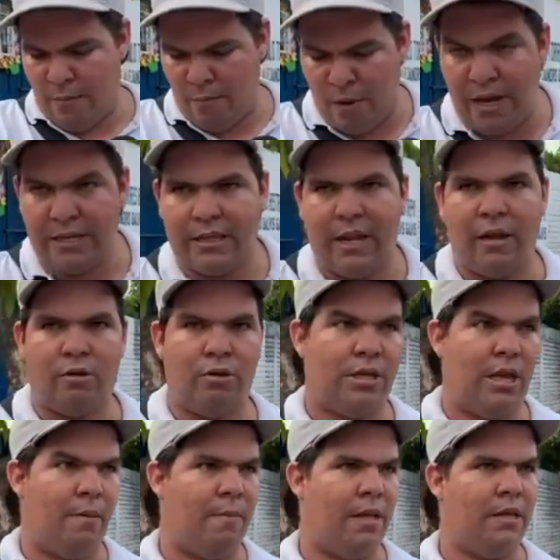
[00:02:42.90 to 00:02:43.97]
le muestra,
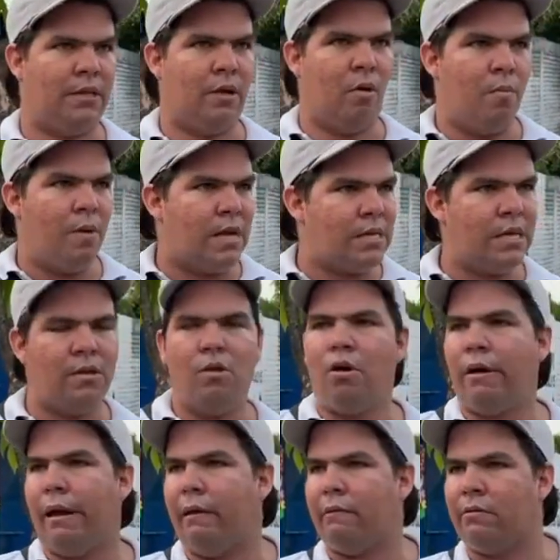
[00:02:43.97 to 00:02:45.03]
entonces el más dice, como así?
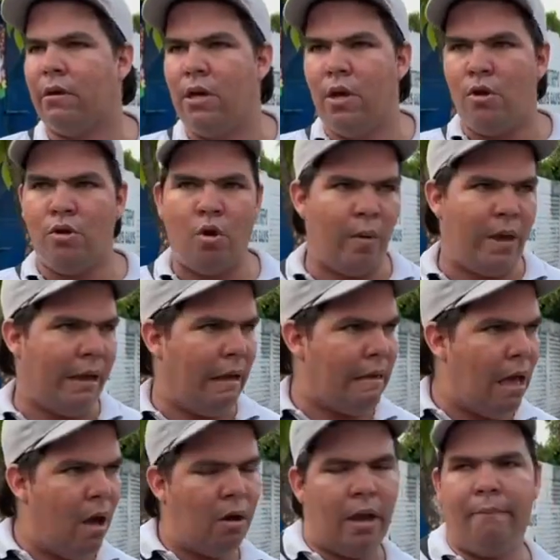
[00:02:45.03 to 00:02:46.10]
No, que es, yo fui
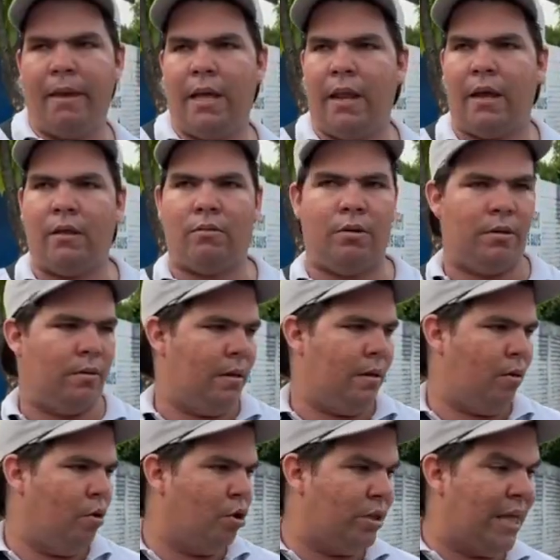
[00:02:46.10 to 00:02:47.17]
engañado, que mire, que
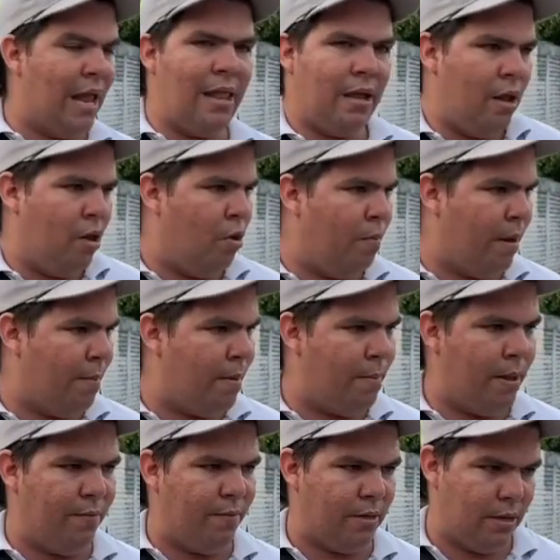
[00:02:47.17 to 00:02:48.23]
contarle que el hombre me
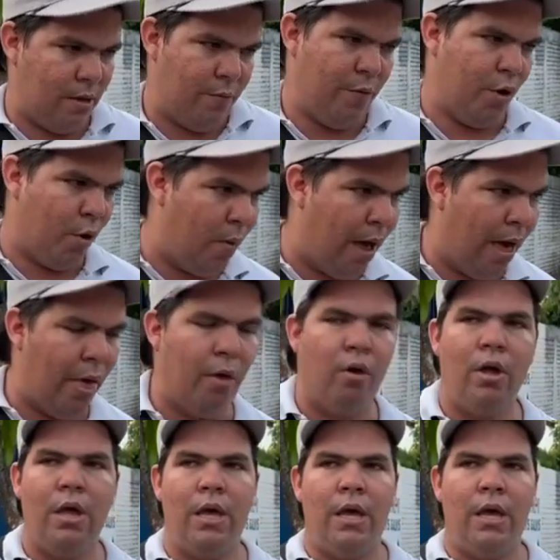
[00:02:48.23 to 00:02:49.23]
manifiesta que fue robado,